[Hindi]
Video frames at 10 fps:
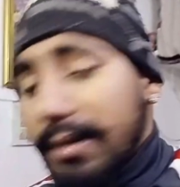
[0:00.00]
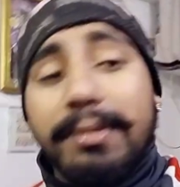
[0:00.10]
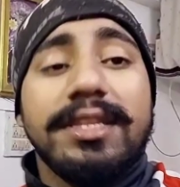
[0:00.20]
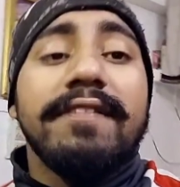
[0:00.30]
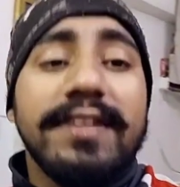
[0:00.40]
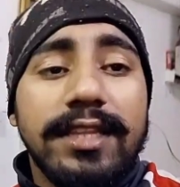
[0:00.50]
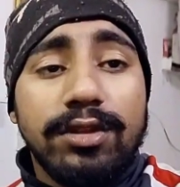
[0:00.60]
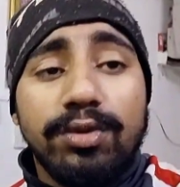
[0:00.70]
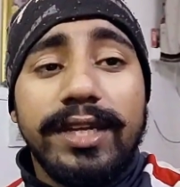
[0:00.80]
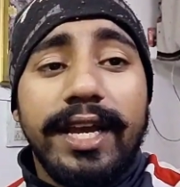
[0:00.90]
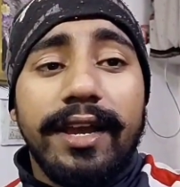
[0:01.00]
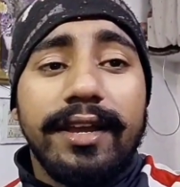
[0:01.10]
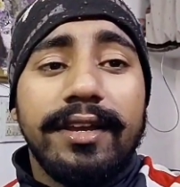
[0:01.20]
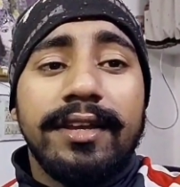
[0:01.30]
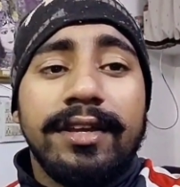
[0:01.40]
अपने बर्तन वर्तन धो लिए
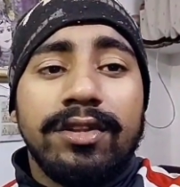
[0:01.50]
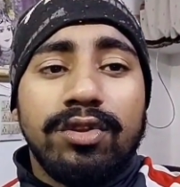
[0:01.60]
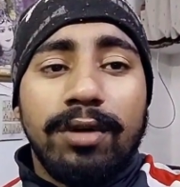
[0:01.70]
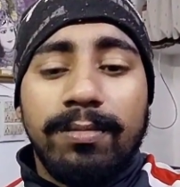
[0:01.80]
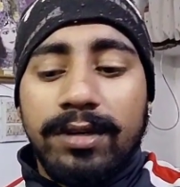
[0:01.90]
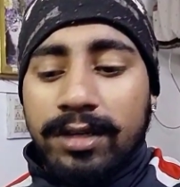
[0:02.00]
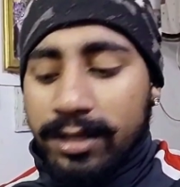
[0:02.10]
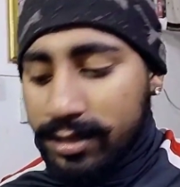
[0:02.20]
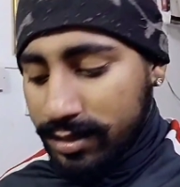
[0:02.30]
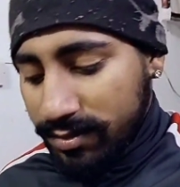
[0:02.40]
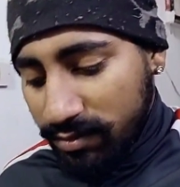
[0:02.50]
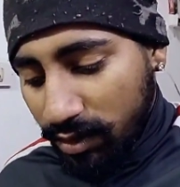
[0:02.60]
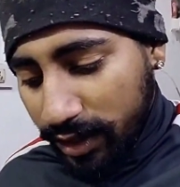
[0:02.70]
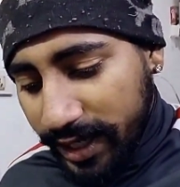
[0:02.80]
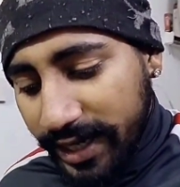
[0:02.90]
हैं तो अब
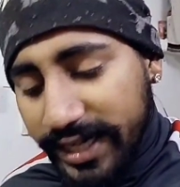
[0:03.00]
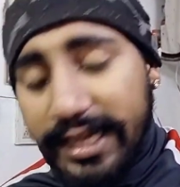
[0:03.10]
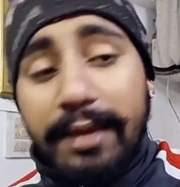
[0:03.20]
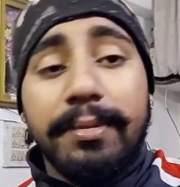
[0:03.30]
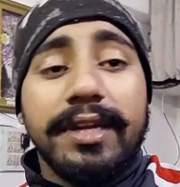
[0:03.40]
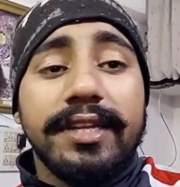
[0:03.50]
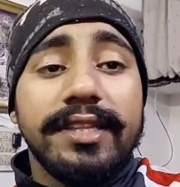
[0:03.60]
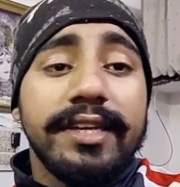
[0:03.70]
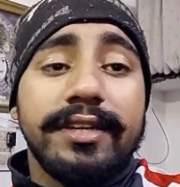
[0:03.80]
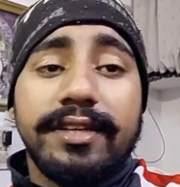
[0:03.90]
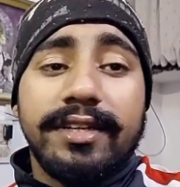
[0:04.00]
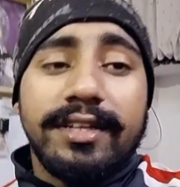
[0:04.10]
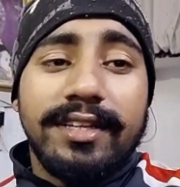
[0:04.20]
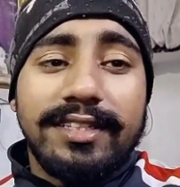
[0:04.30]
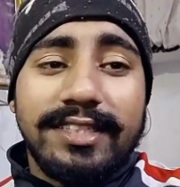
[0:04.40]
ब्लॉग की एंडिंग यहीं पर करते हैं
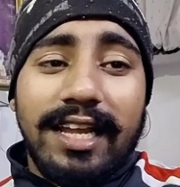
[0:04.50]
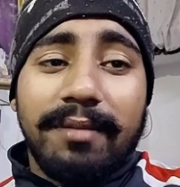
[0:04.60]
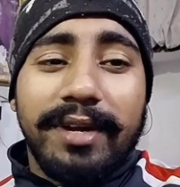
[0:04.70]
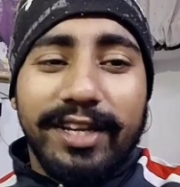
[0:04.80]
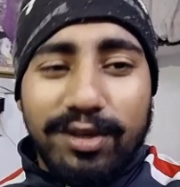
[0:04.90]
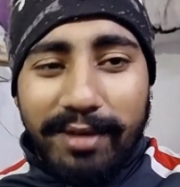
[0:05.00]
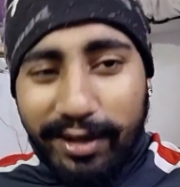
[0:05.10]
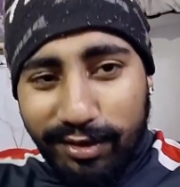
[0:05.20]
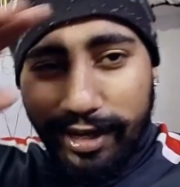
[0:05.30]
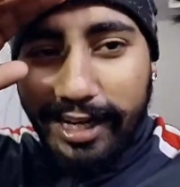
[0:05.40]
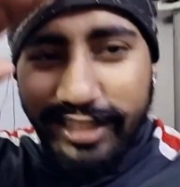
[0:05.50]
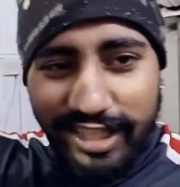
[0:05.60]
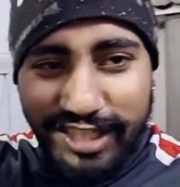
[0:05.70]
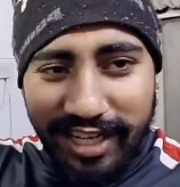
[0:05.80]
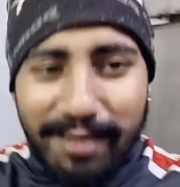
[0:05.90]
सारे भाइयों को भाई गुड नाइट
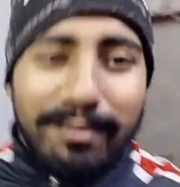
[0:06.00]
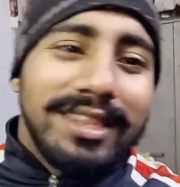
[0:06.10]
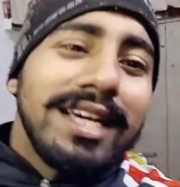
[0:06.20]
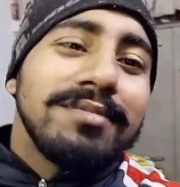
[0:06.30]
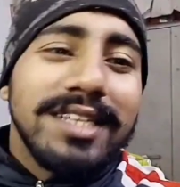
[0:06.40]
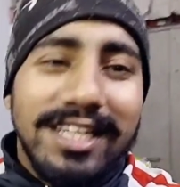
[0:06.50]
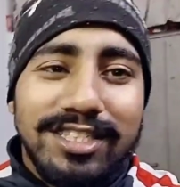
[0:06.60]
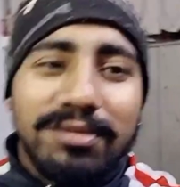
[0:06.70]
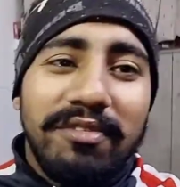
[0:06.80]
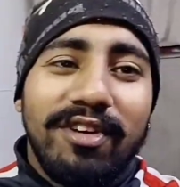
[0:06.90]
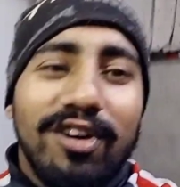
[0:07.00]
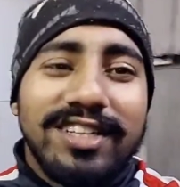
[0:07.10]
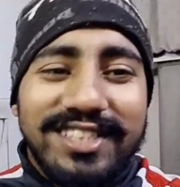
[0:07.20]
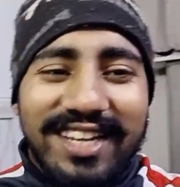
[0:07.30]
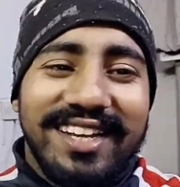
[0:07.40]
जय श्री राम मिलते हैं आपसे कल सुबह
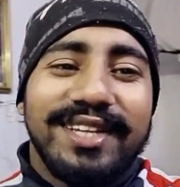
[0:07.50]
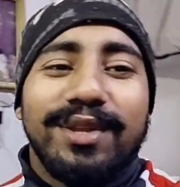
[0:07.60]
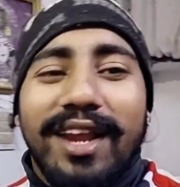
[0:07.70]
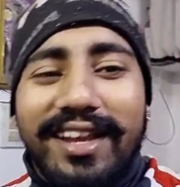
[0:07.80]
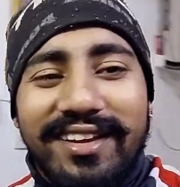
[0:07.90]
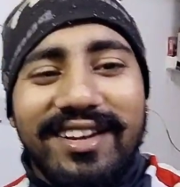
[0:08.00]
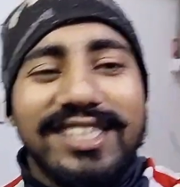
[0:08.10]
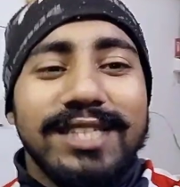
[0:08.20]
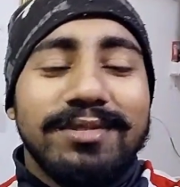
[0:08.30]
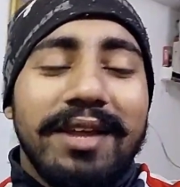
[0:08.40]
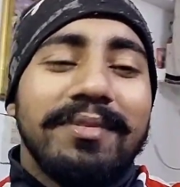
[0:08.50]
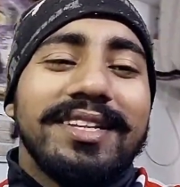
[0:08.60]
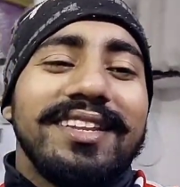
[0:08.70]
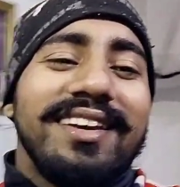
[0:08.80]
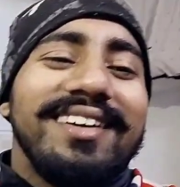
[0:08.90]
ब्लॉग अच्छा लगे तो लाइक करना सब्सक्राइब
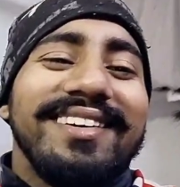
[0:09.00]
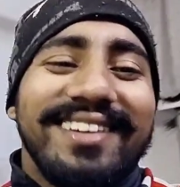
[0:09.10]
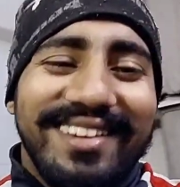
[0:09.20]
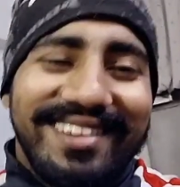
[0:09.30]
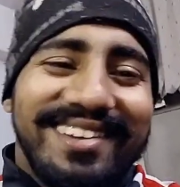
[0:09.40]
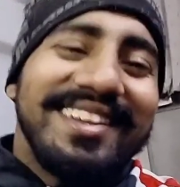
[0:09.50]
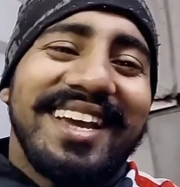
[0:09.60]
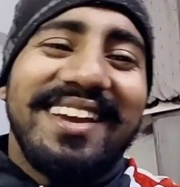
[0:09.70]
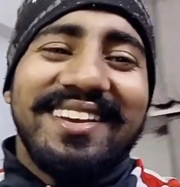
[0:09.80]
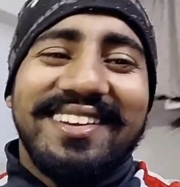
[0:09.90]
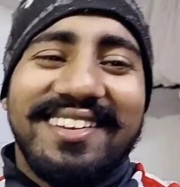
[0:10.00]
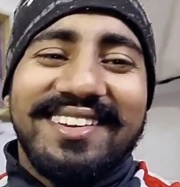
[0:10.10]
कर देना ठीक है